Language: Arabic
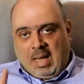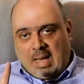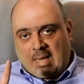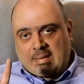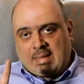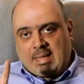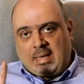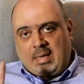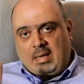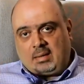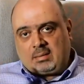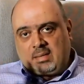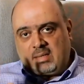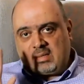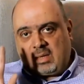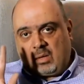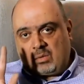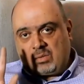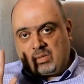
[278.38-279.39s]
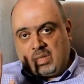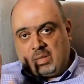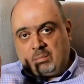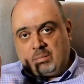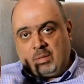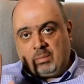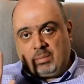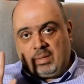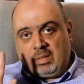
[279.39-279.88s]
لحد هلا
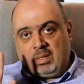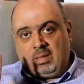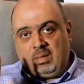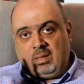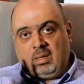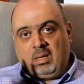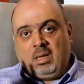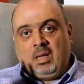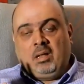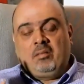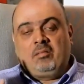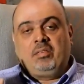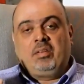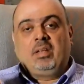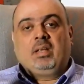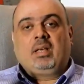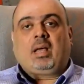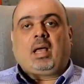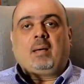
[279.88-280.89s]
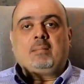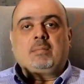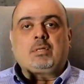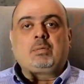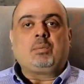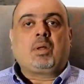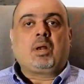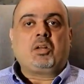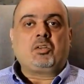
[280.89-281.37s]
99% في
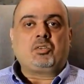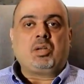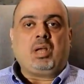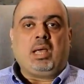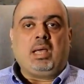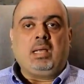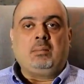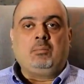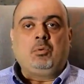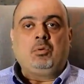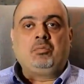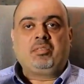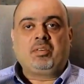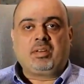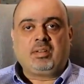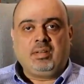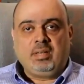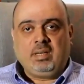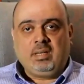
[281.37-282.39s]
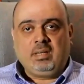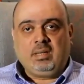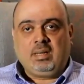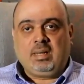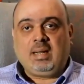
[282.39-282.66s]
خمس مرشحين منفردين،